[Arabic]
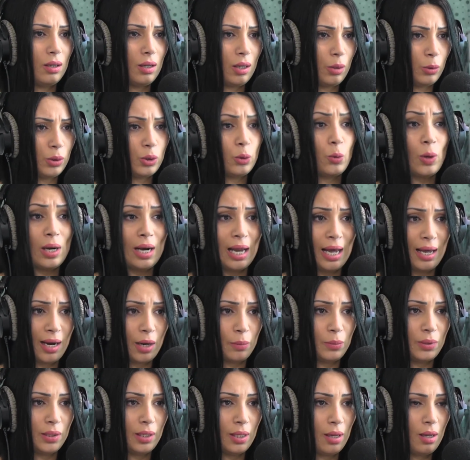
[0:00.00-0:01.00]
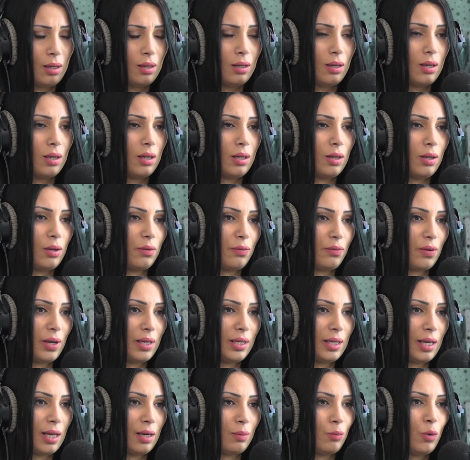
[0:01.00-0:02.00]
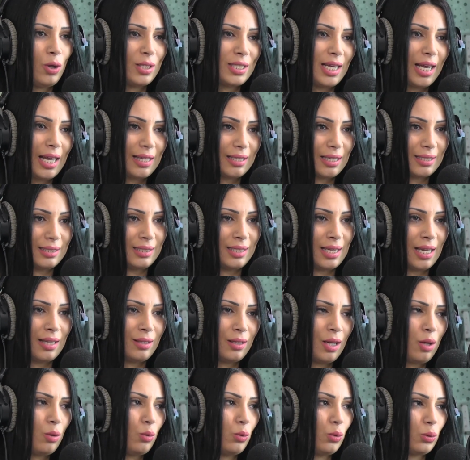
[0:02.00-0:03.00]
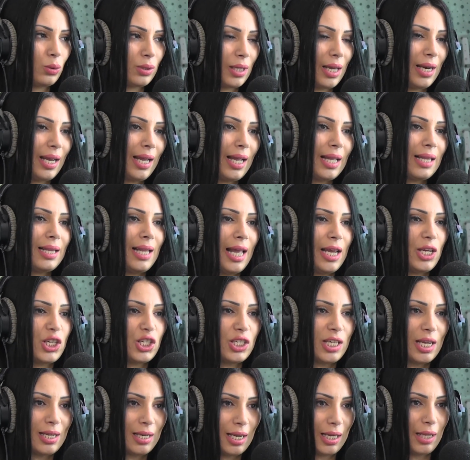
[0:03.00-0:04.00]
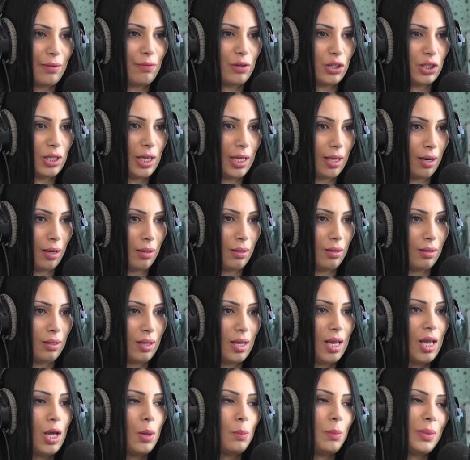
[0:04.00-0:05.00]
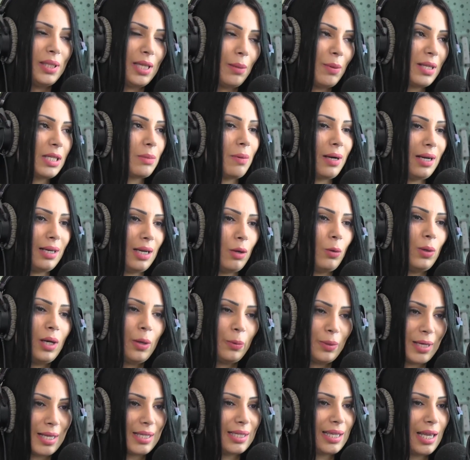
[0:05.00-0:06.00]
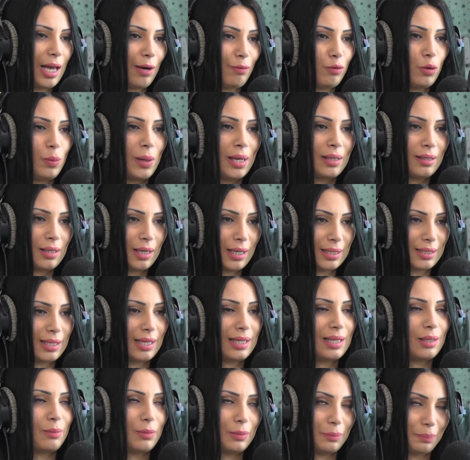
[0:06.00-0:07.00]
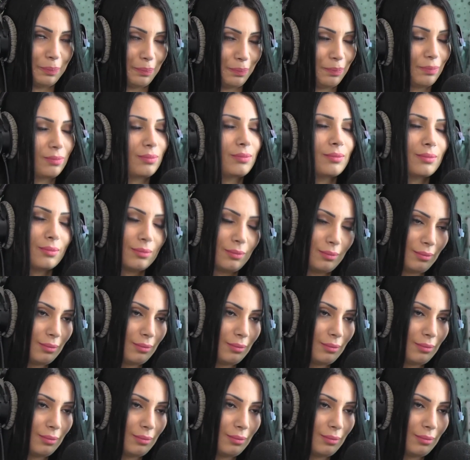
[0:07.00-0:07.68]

آه، والدول العربيه آه، فهي المعتقدات ديالنا وطريقه العيش ديالنا كيفاش دايره مي دابا تبارك الله ولاو الناس كيعرفوا بان كان ولاد تغيير